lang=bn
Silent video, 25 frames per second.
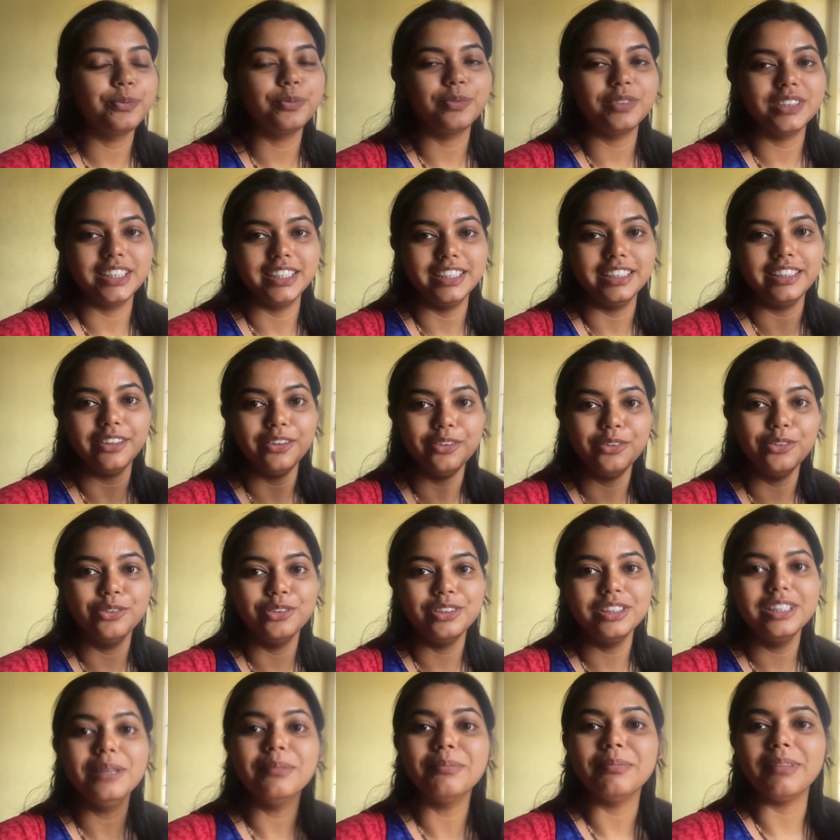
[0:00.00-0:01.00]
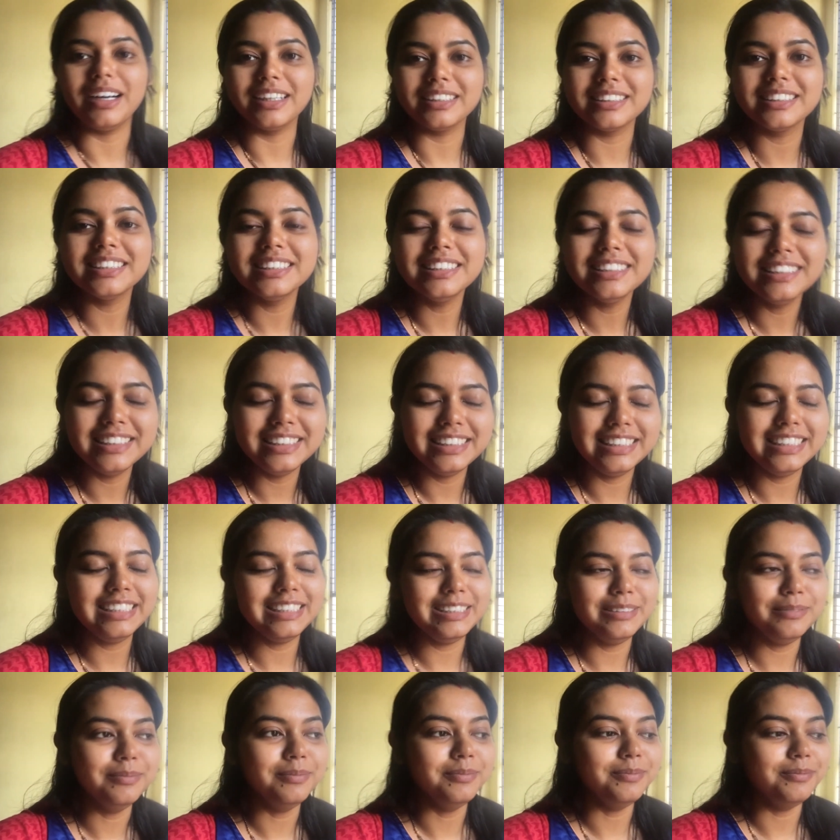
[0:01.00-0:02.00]
সেটা হলো গিয়ে মাছের
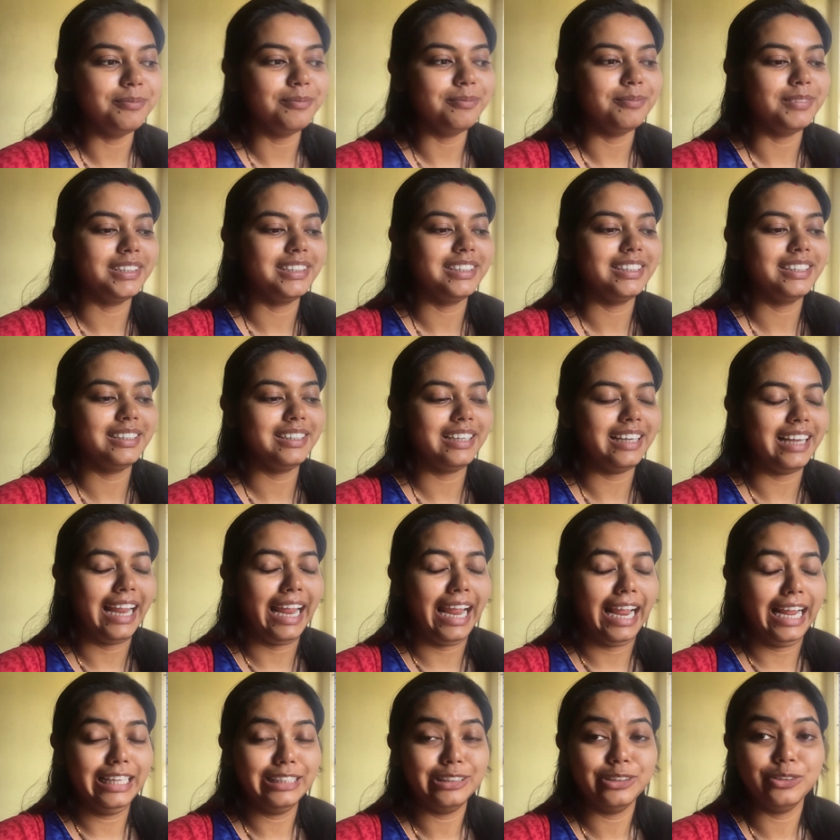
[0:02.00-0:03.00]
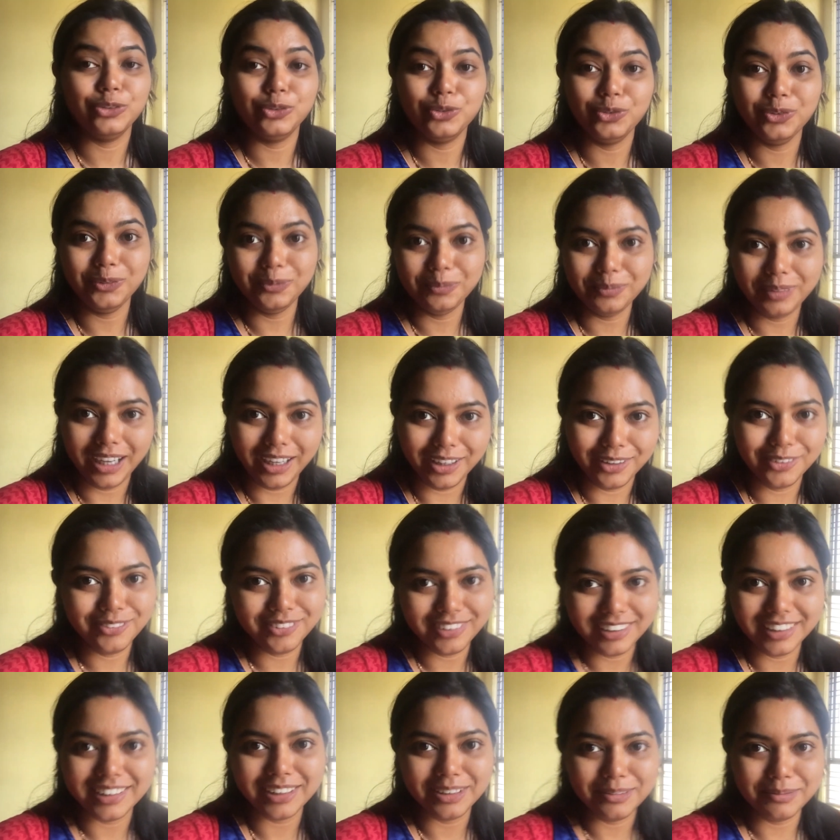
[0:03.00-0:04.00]
ডিম মানে এত ভালো
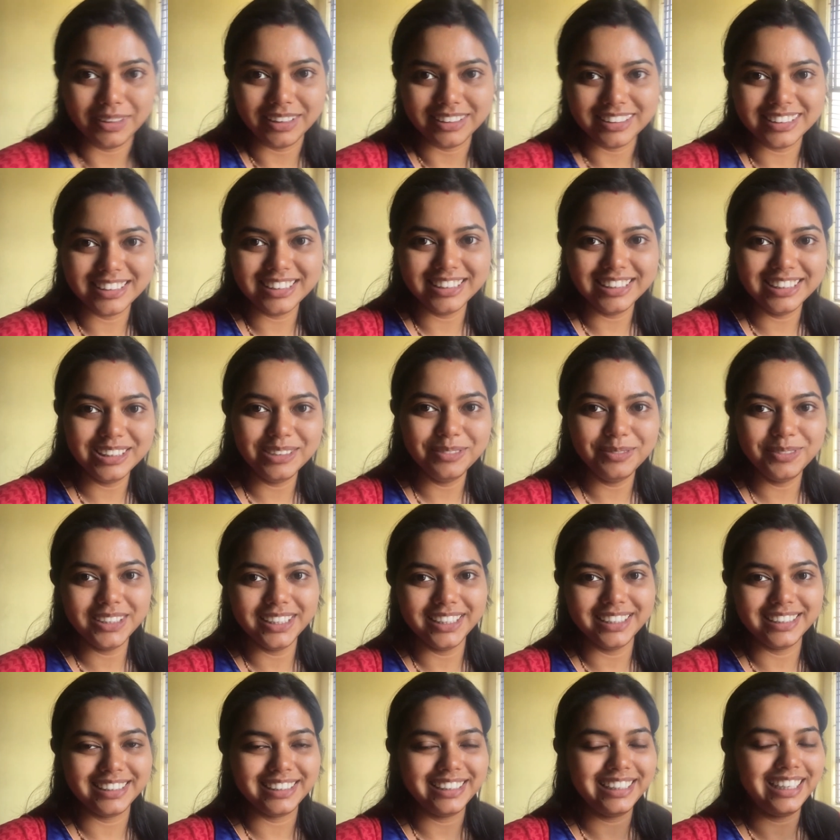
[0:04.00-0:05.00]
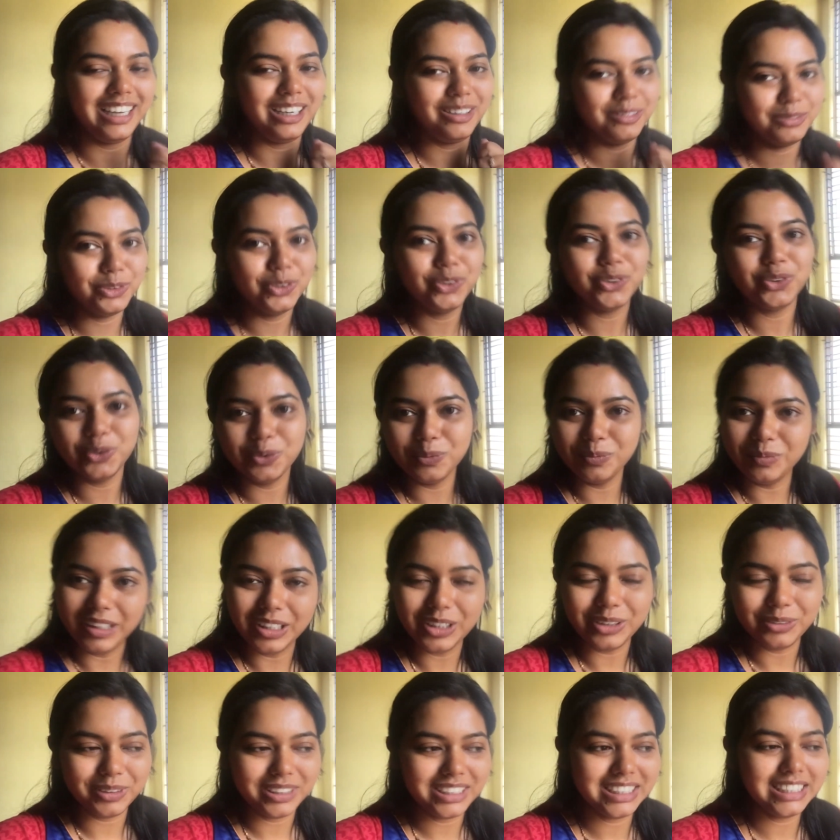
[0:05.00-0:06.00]
লাগে মাছের ডিম খেতে আমিও খুব
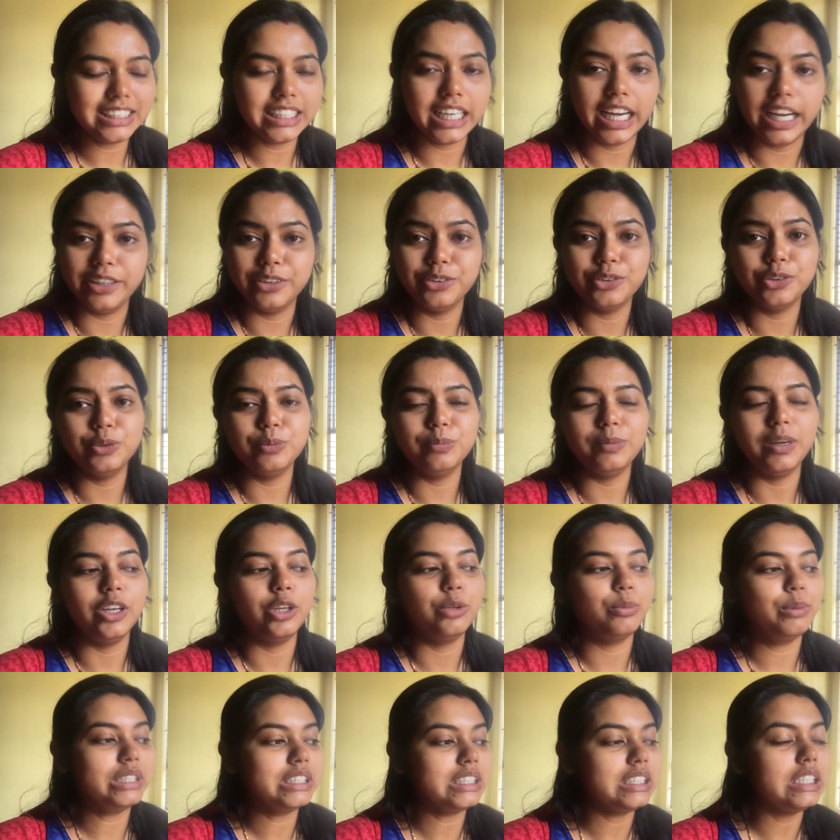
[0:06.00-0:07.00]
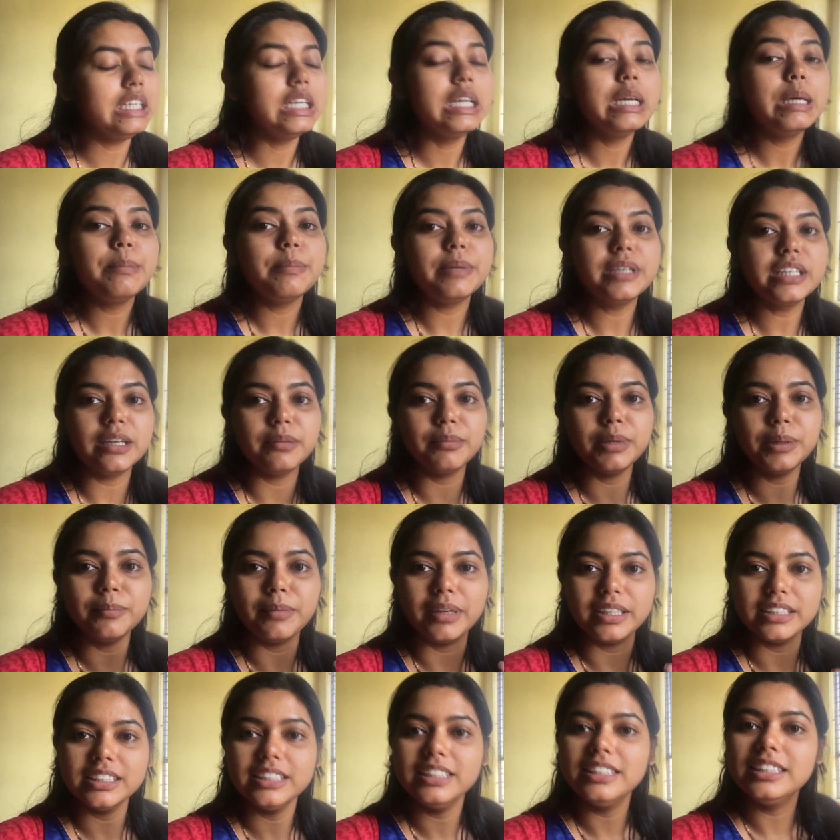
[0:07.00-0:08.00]
ভালোবাসি সায়নও খুব ভালোবাসি বাট আমার
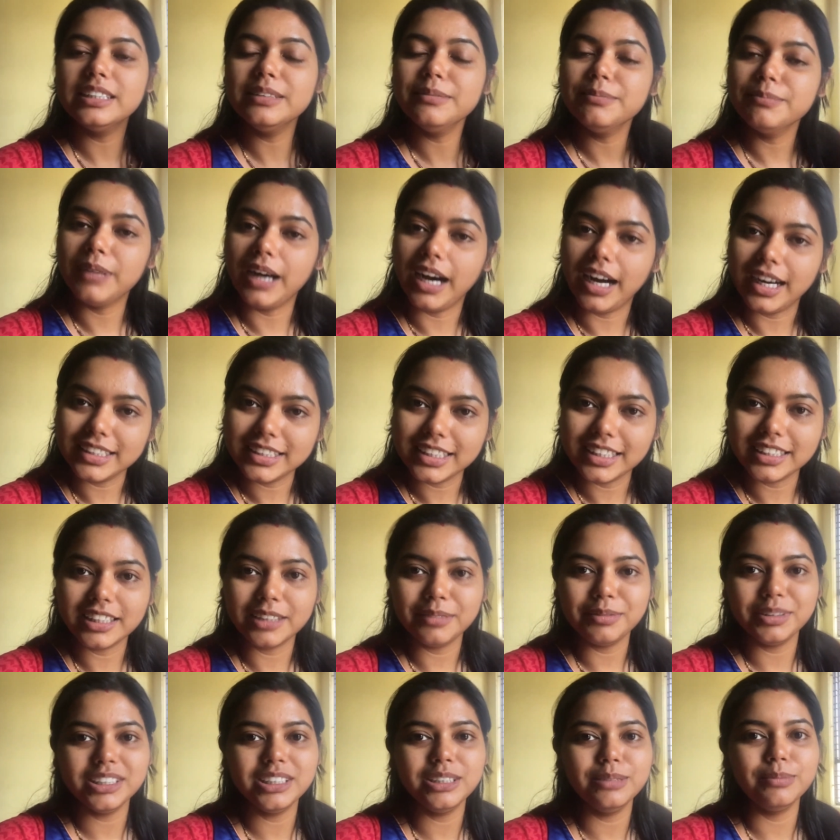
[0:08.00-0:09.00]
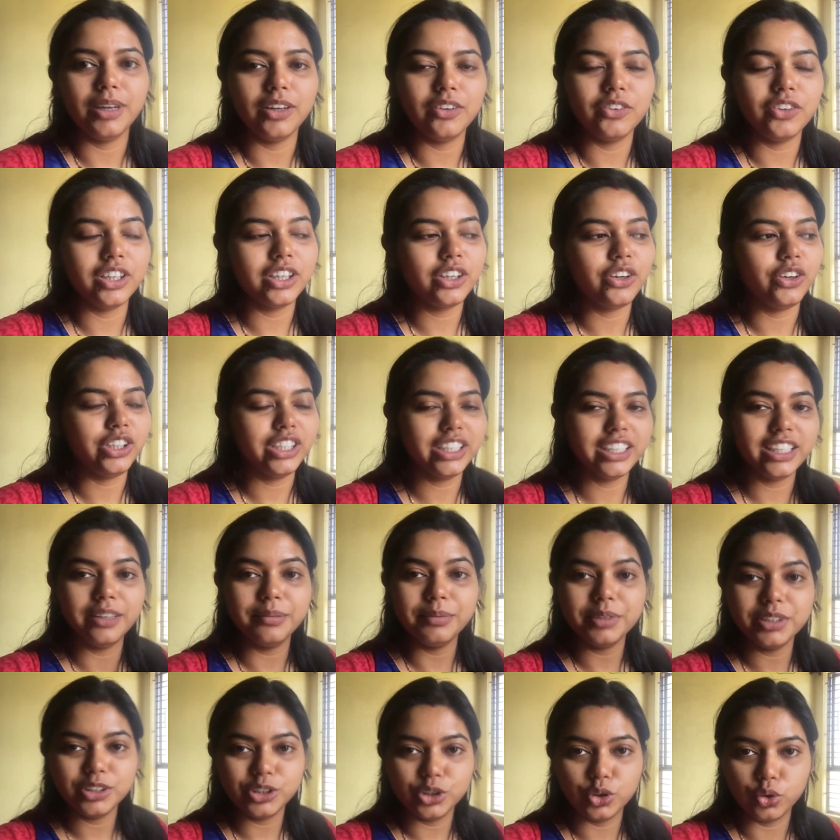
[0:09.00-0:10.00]
মাছের ডিম ভাজাটা বেশি ভালো লাগে অনেকে
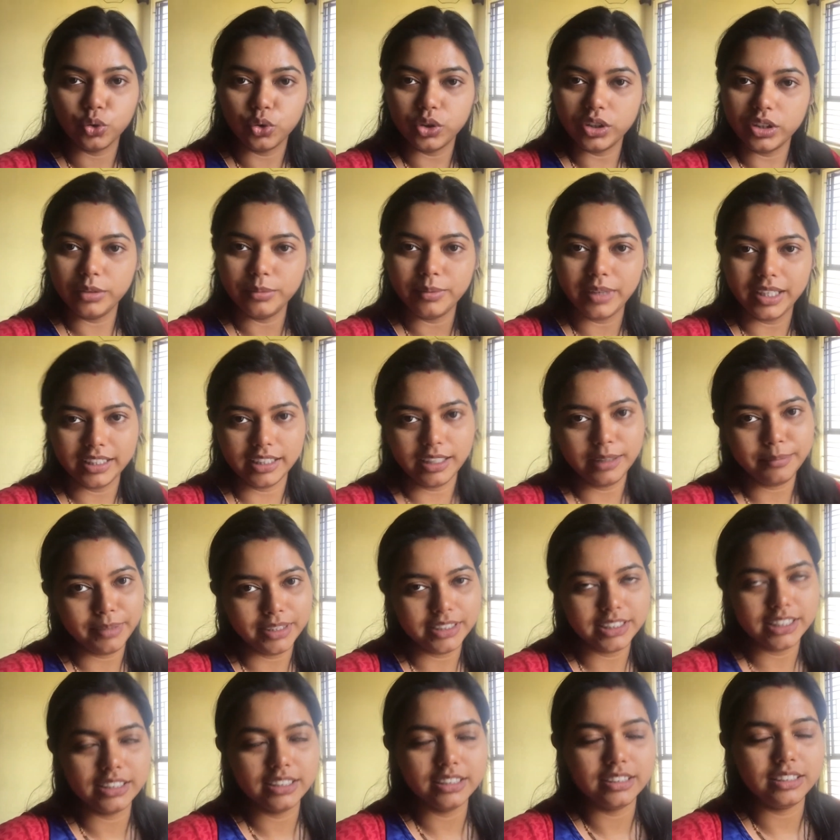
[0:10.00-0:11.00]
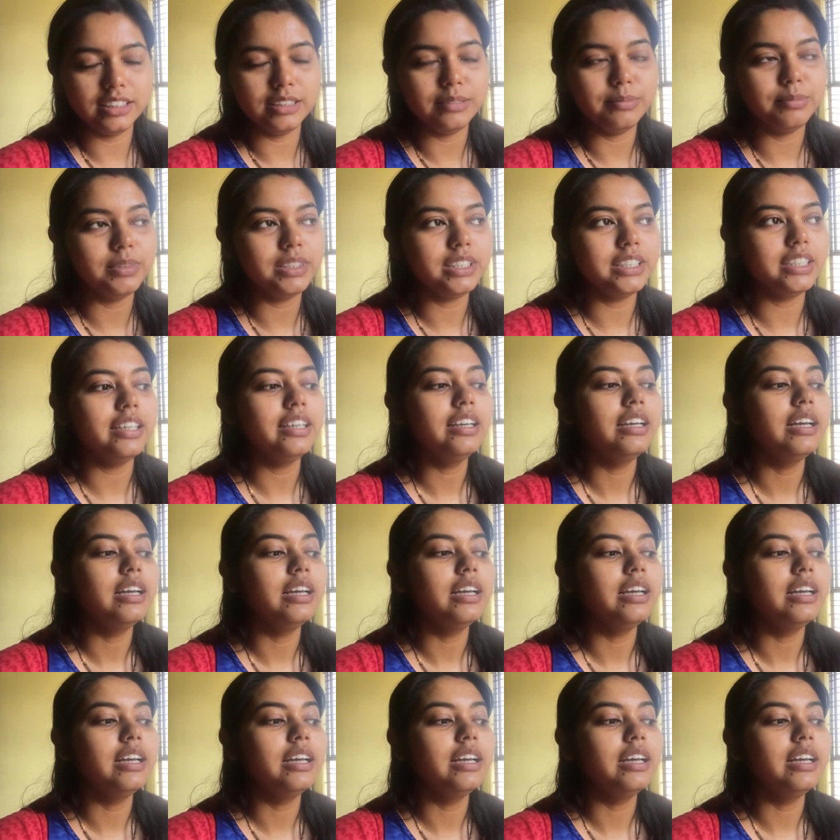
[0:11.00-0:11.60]
আবার ঝোল বানায় মাছের ডিম দিয়ে